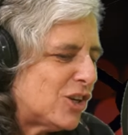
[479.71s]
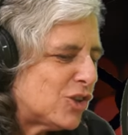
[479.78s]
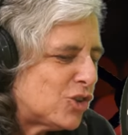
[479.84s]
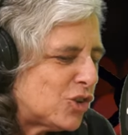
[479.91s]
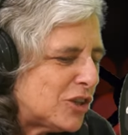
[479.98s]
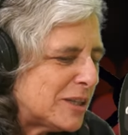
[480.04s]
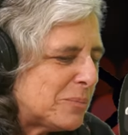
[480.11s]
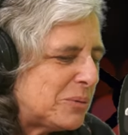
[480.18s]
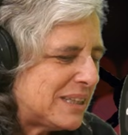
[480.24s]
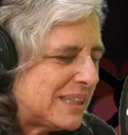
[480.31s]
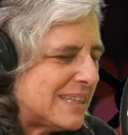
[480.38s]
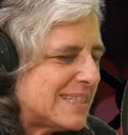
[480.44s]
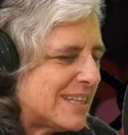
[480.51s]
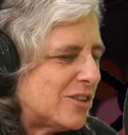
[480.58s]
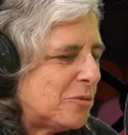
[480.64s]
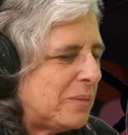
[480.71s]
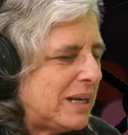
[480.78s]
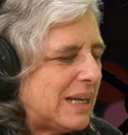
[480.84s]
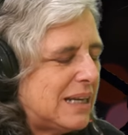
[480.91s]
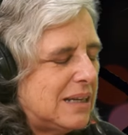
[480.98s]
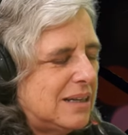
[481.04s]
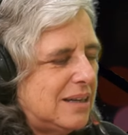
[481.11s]
Todo el tiempo diciendo,
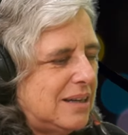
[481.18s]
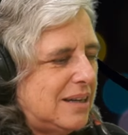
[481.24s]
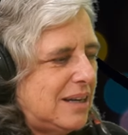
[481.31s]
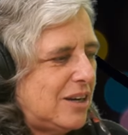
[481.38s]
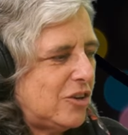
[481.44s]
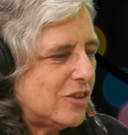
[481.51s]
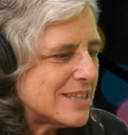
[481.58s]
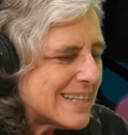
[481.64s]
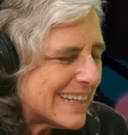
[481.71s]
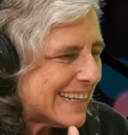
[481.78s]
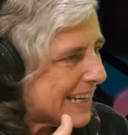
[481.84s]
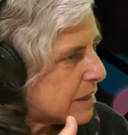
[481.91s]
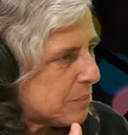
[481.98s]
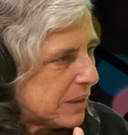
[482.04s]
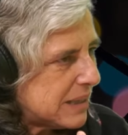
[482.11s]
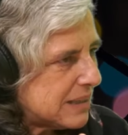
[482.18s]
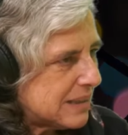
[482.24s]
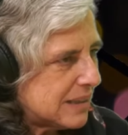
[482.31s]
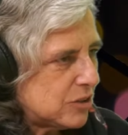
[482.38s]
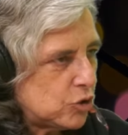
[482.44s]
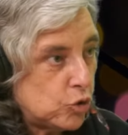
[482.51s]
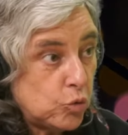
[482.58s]
miren, lo dicen
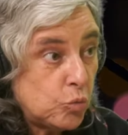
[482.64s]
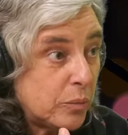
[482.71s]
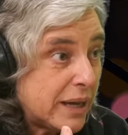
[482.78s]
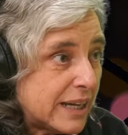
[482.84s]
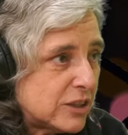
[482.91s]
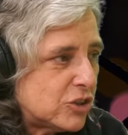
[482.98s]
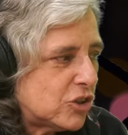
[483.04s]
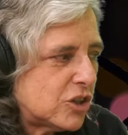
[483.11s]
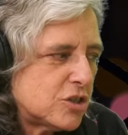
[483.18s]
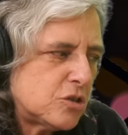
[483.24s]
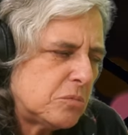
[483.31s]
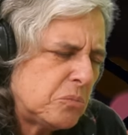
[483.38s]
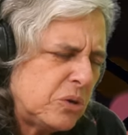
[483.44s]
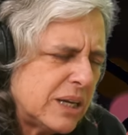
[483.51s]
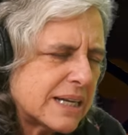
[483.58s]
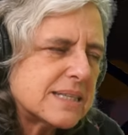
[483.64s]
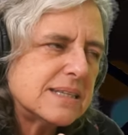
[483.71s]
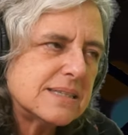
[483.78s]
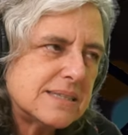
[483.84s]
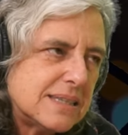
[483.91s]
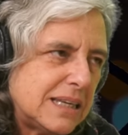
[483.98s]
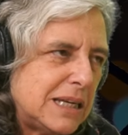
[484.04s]
claramente en documentos que son muy
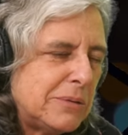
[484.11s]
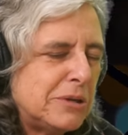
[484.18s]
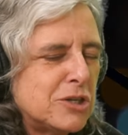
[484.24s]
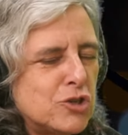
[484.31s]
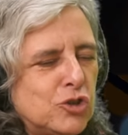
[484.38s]
accesibles.